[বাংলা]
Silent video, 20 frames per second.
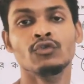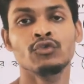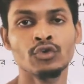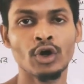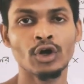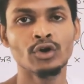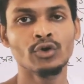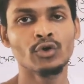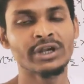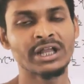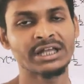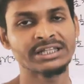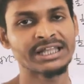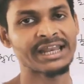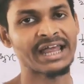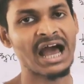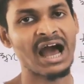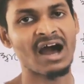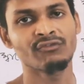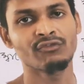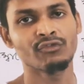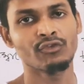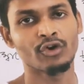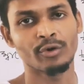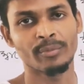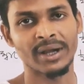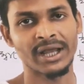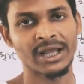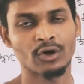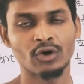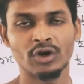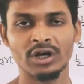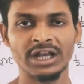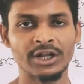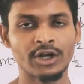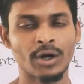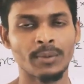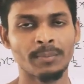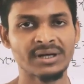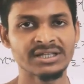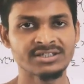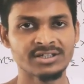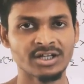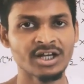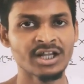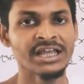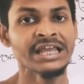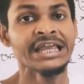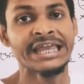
পূরণ করিয়া তারে হাফ করবায় করলে রম্বাসর